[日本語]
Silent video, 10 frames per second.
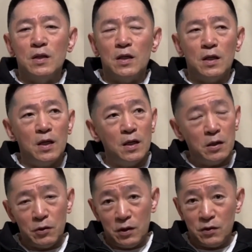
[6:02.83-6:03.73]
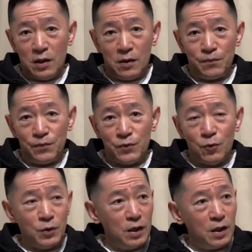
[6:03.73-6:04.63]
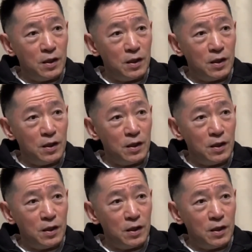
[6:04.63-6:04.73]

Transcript: えー、映画の話はそんな